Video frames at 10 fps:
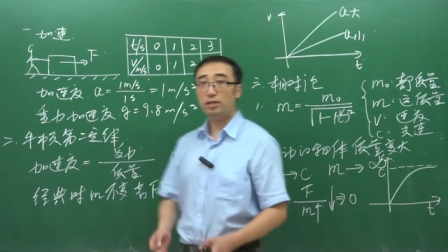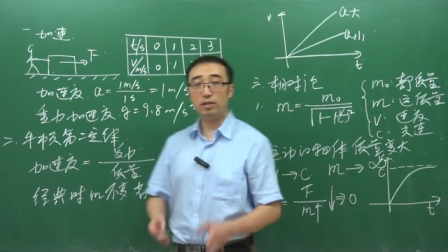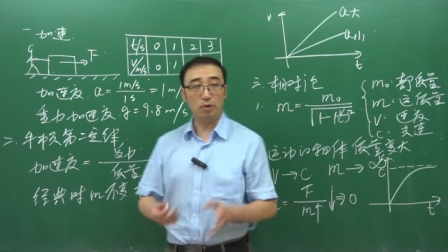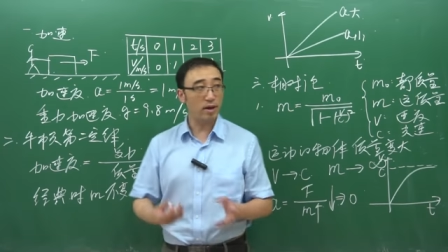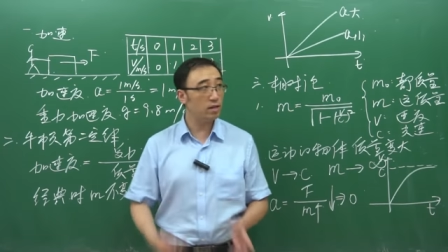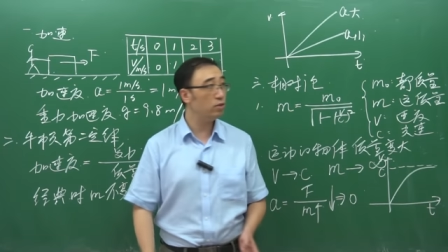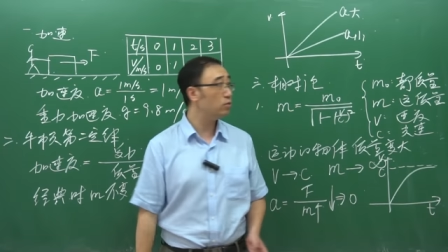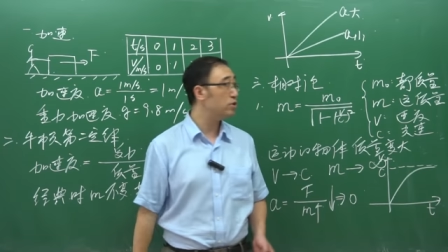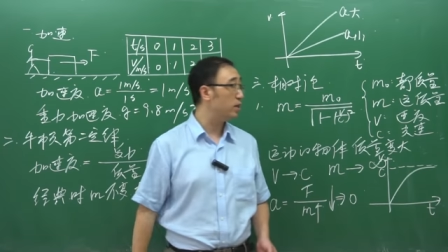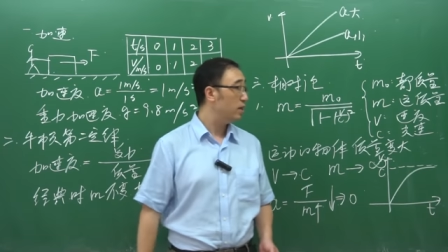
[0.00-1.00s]
其原因
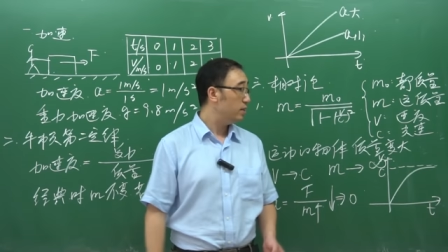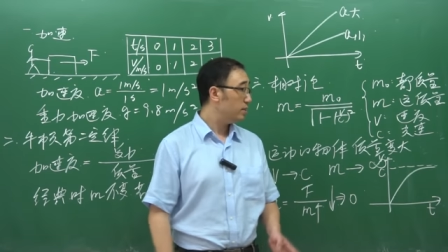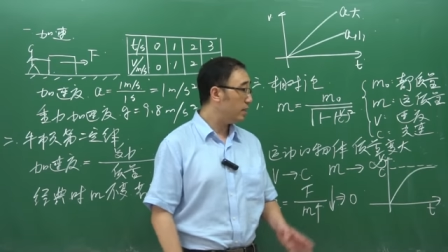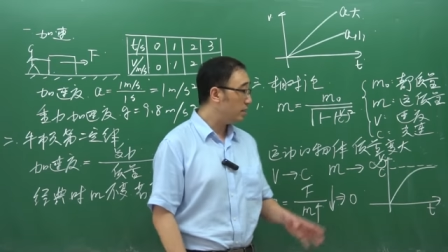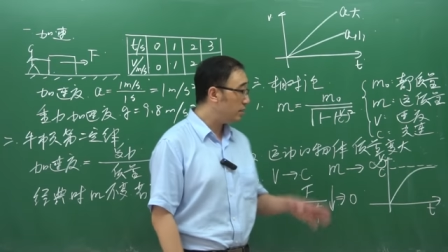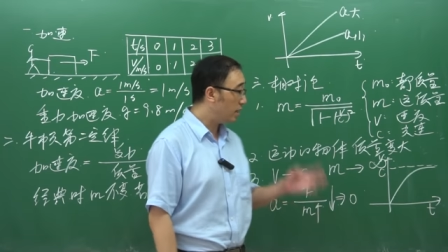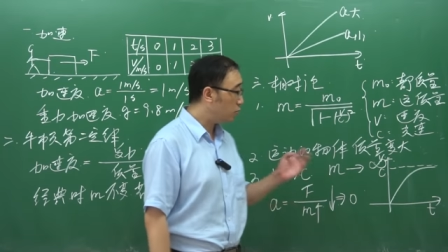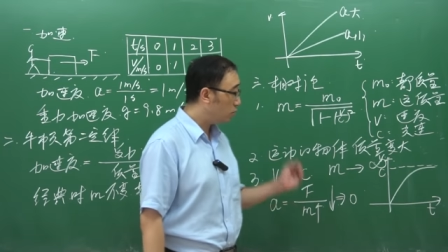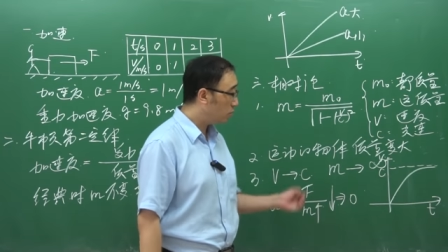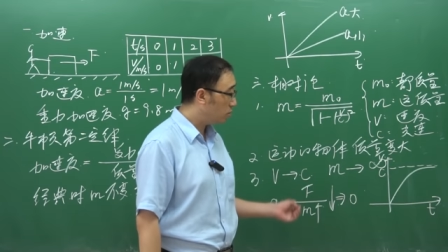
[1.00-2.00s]
就是在你加
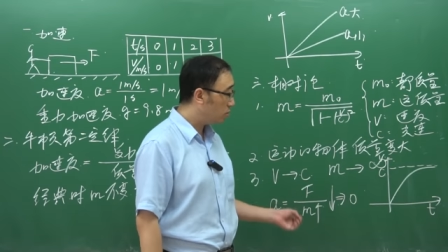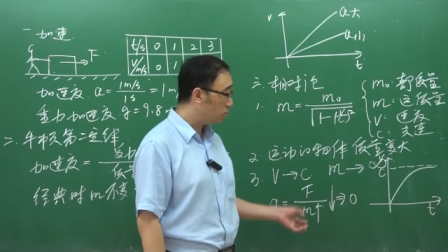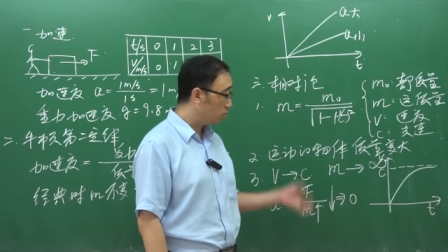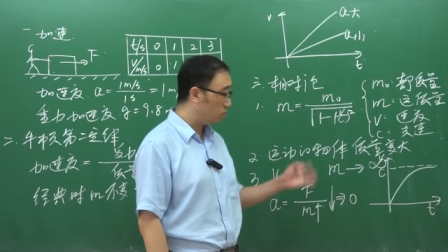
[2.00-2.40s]
速的过程中，